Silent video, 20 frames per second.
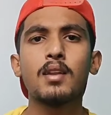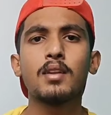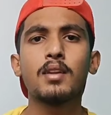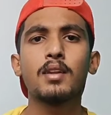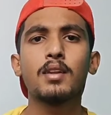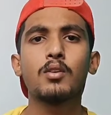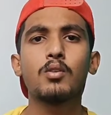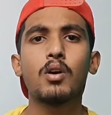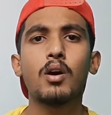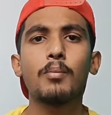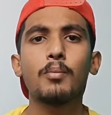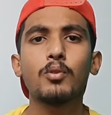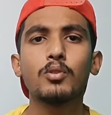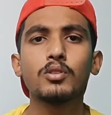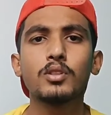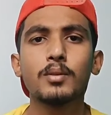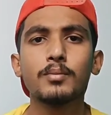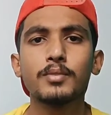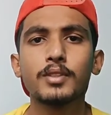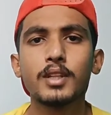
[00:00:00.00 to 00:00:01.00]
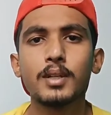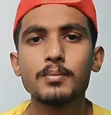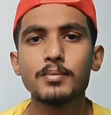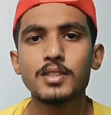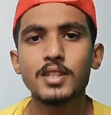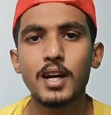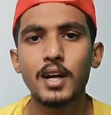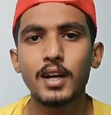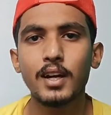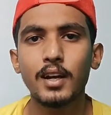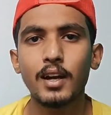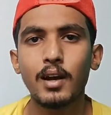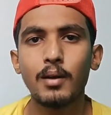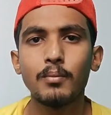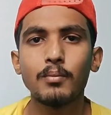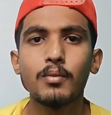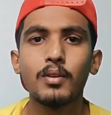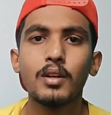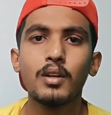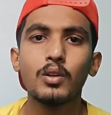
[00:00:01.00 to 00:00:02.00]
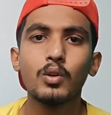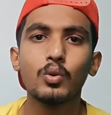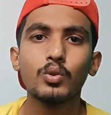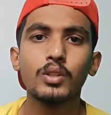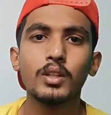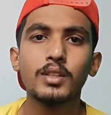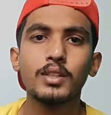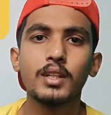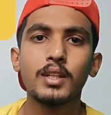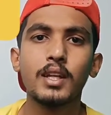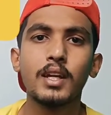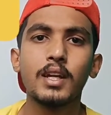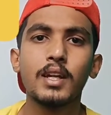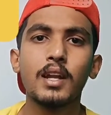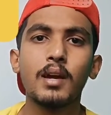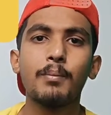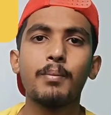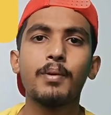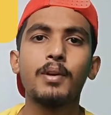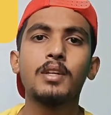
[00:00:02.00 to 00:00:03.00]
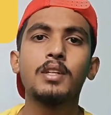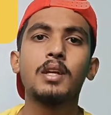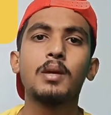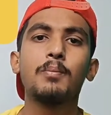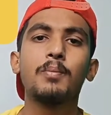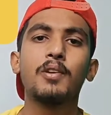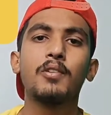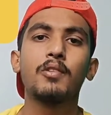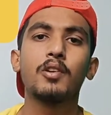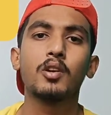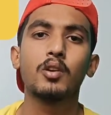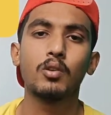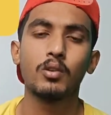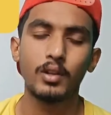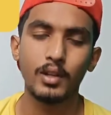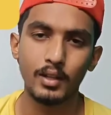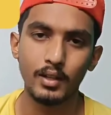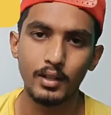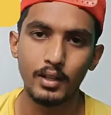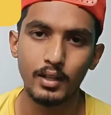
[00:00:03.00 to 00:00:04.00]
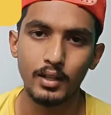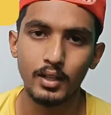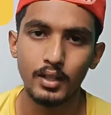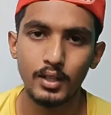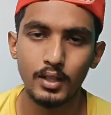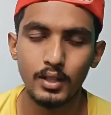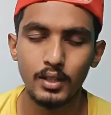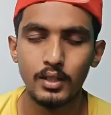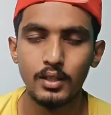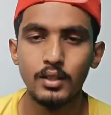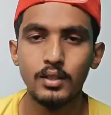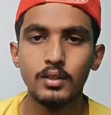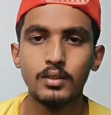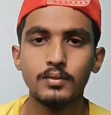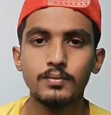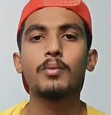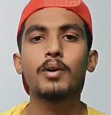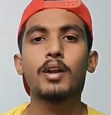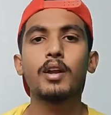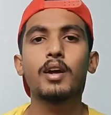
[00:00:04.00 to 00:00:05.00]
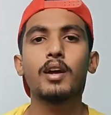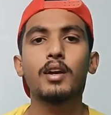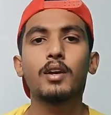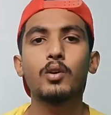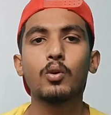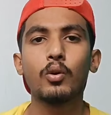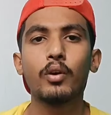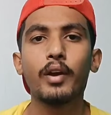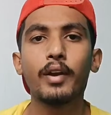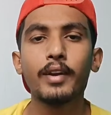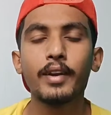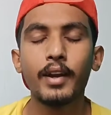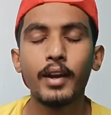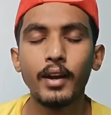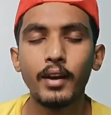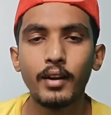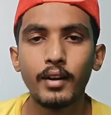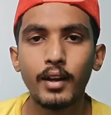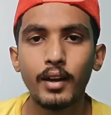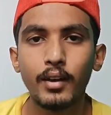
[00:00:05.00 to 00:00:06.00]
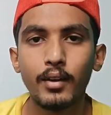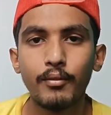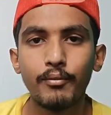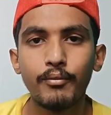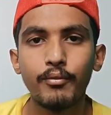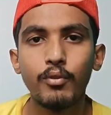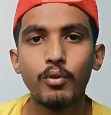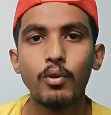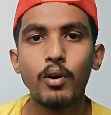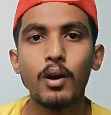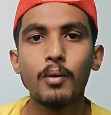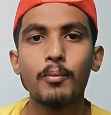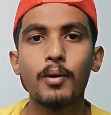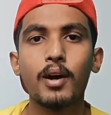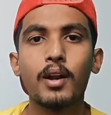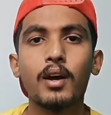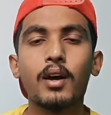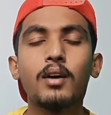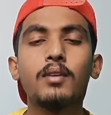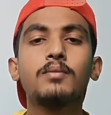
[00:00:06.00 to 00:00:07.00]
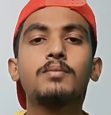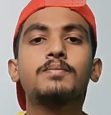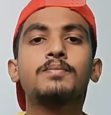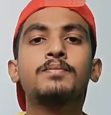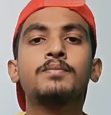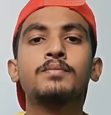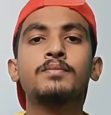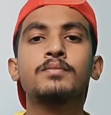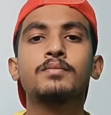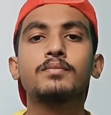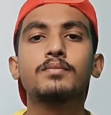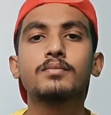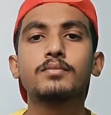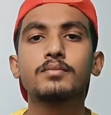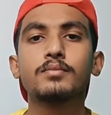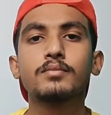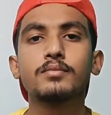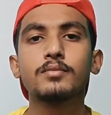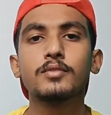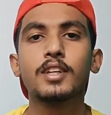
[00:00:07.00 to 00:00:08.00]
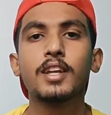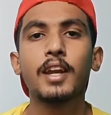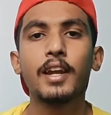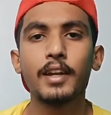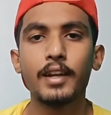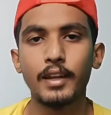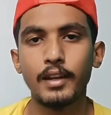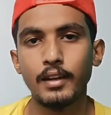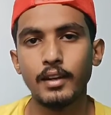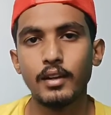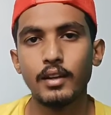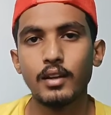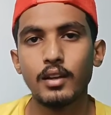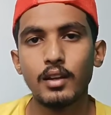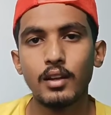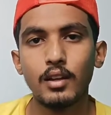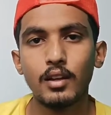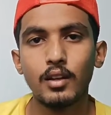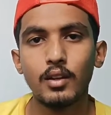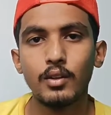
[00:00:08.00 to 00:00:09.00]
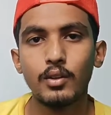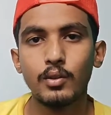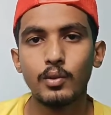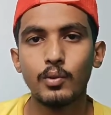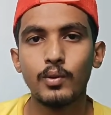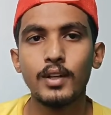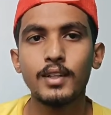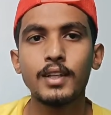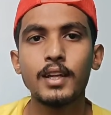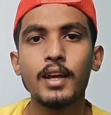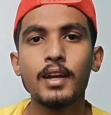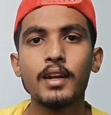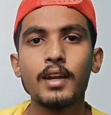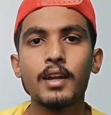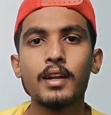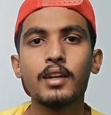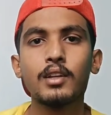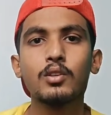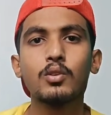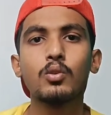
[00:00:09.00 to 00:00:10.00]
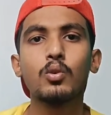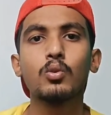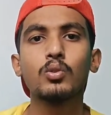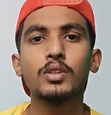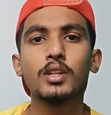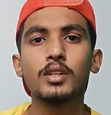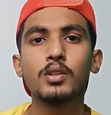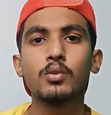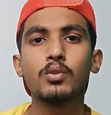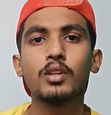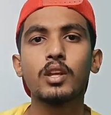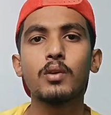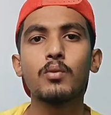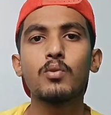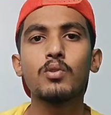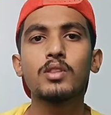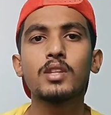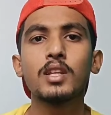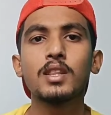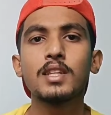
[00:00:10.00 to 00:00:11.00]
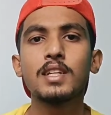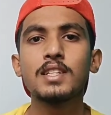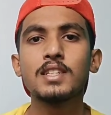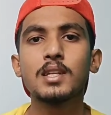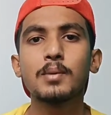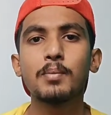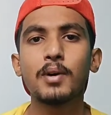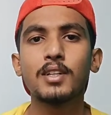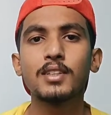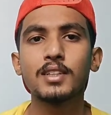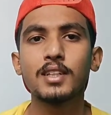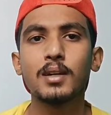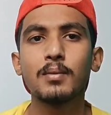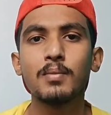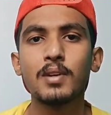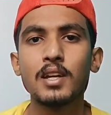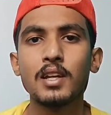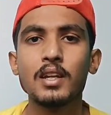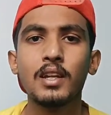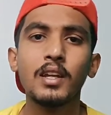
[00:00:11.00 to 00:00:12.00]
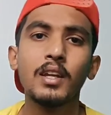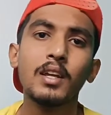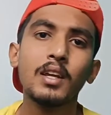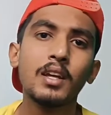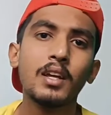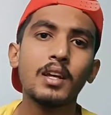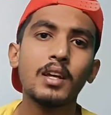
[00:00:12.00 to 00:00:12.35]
एलानिन को आपको कम से कम चार ग्राम डोसेज का देखना है किसी प्री वर्कआउट के अंदर तो हमारा एक और इन्ग्रीडियंट है वो है हमारा क्रिएटिन तो वैसे क्रिएटिन की जो डोसेज होती है वो होती है तीन से पाँच ग्राम डेली